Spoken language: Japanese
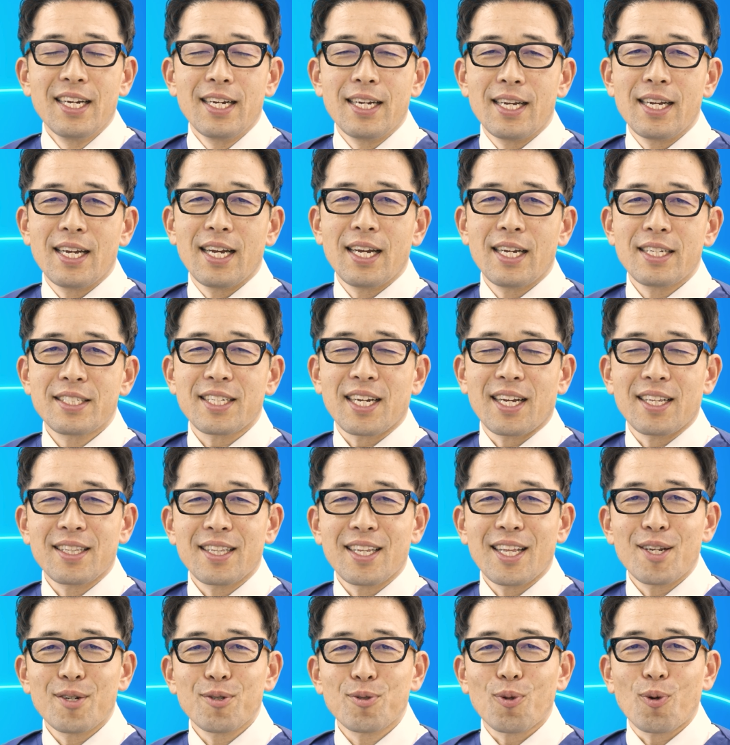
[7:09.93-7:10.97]
えー、
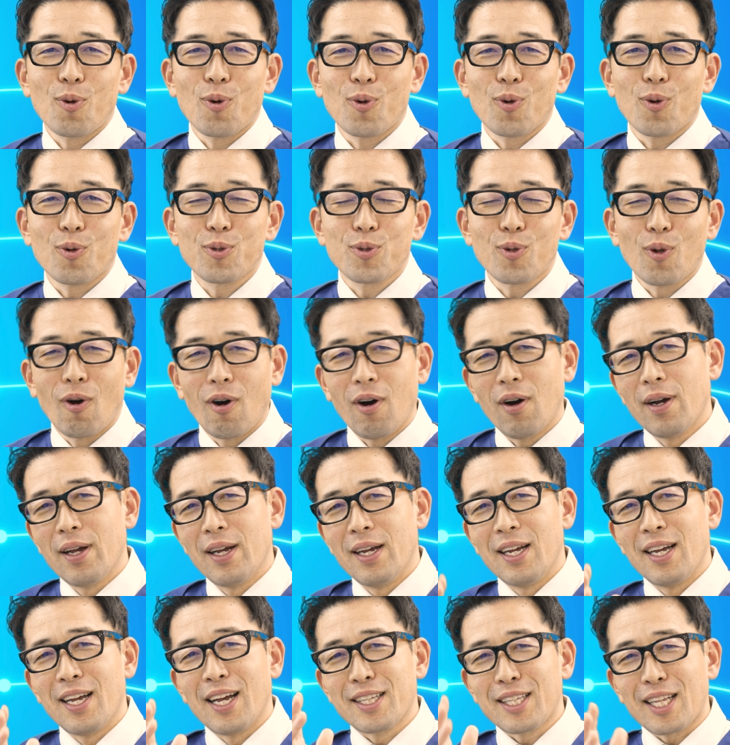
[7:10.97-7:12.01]
チャンネル登録と、
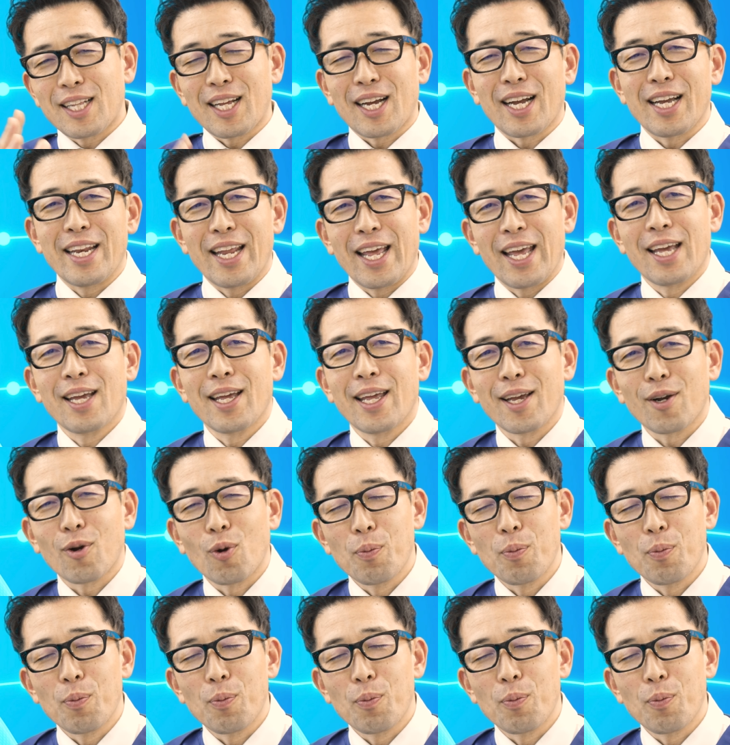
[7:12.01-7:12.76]
えー、温かいね、